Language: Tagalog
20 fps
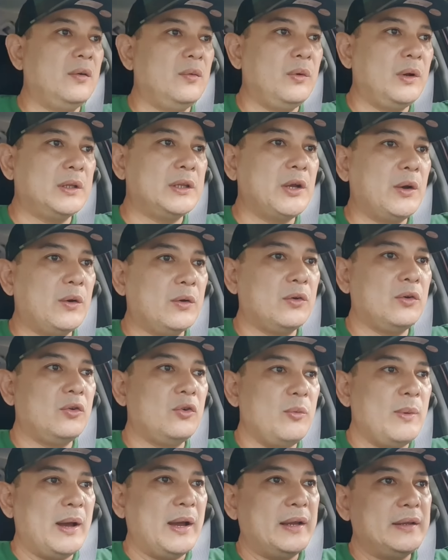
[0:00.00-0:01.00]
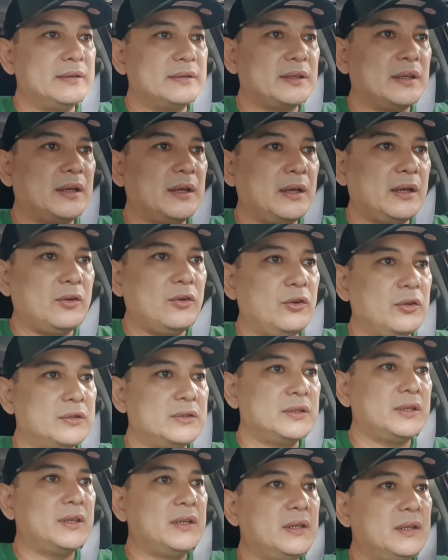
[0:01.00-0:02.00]
Huwag daw ako kumain sa
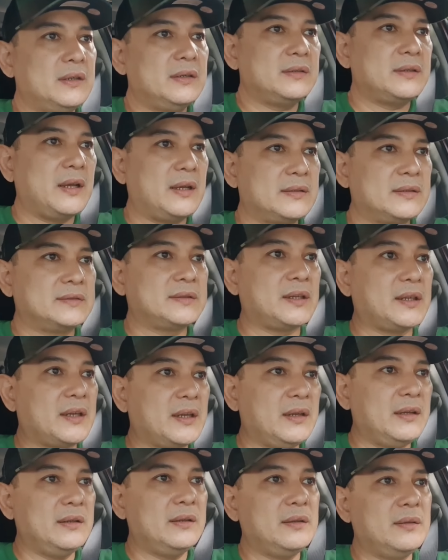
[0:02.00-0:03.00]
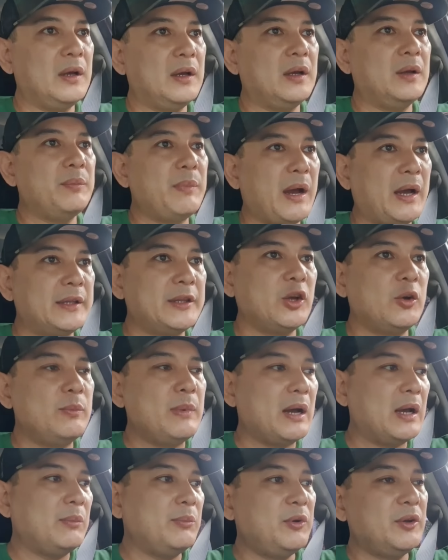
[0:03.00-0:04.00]
kotse, sa sasakyan. Uh, baka daw
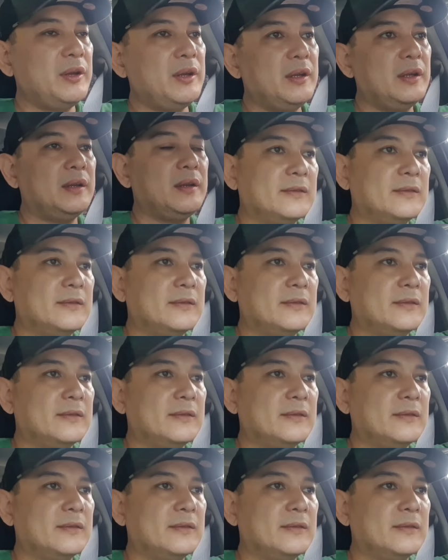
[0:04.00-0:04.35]
mga moy.